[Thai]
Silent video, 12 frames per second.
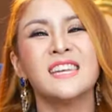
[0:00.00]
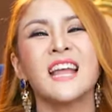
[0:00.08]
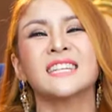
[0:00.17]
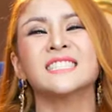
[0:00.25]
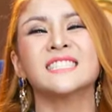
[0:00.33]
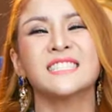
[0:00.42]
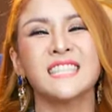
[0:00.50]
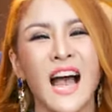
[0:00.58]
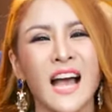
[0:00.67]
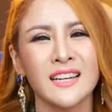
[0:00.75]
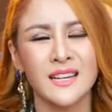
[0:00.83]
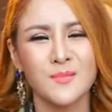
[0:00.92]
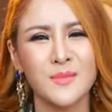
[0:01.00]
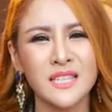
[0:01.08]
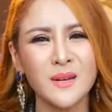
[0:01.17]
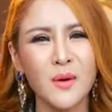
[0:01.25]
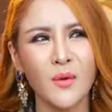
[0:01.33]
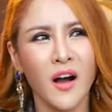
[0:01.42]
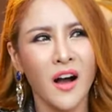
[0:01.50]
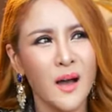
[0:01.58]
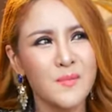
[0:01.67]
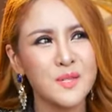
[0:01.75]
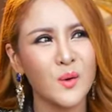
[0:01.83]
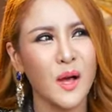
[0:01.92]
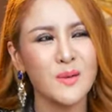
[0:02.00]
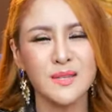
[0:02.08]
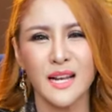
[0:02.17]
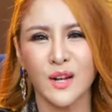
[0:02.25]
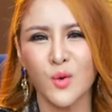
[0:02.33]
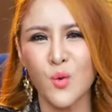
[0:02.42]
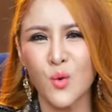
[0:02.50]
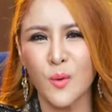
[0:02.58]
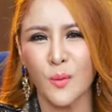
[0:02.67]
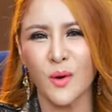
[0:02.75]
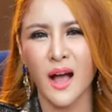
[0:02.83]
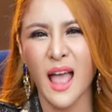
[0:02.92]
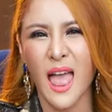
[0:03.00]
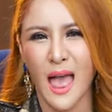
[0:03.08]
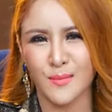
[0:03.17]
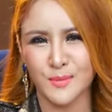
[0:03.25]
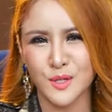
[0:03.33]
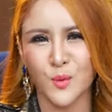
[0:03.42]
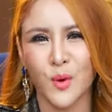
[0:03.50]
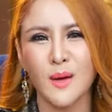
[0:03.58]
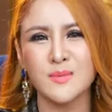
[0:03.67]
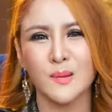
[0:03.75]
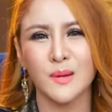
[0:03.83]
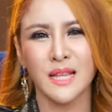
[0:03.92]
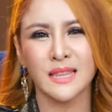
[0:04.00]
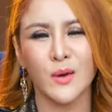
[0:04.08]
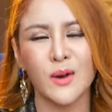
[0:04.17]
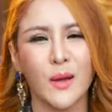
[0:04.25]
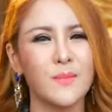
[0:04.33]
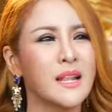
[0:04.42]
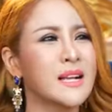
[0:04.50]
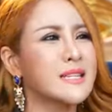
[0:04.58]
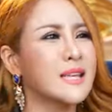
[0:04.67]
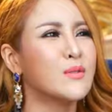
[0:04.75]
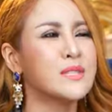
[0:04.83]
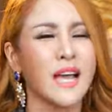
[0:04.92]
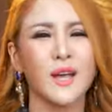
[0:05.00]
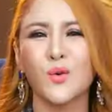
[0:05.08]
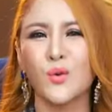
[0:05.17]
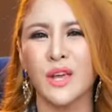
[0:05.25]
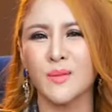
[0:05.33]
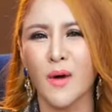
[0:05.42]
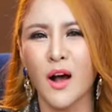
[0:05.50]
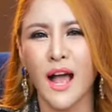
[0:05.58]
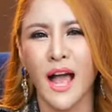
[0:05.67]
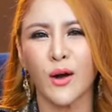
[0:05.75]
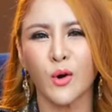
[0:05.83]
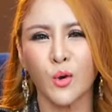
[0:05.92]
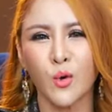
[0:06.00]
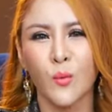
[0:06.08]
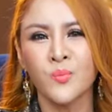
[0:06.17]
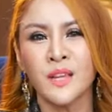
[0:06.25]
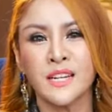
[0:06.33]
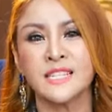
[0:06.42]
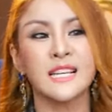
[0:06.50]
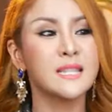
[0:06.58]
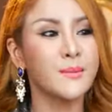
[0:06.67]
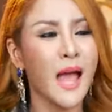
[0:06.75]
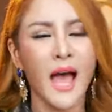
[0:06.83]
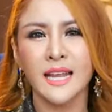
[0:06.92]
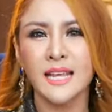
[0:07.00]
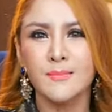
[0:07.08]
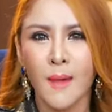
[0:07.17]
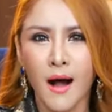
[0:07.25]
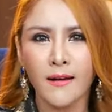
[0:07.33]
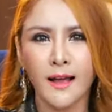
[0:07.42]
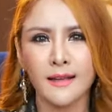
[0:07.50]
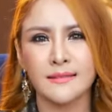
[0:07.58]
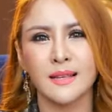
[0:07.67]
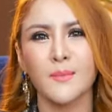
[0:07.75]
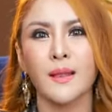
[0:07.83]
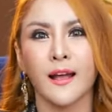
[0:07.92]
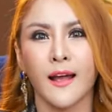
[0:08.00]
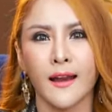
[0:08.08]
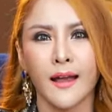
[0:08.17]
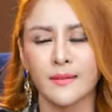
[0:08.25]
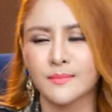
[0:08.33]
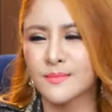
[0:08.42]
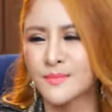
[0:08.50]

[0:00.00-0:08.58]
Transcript: นะจ๊ะไม่ใช่แบบว่าเอ้ยประสบความสำเร็จกูแบบว่าแอบประสบความสำเร็จแต่เวลามีเรื่องเศร้าใจกูอินบ็อกซ์หาครูเดี๋ยวฉันจะไม่อ่านอินบ็อกซ์แล้วถ้าเป็นอย่างนั้นอะ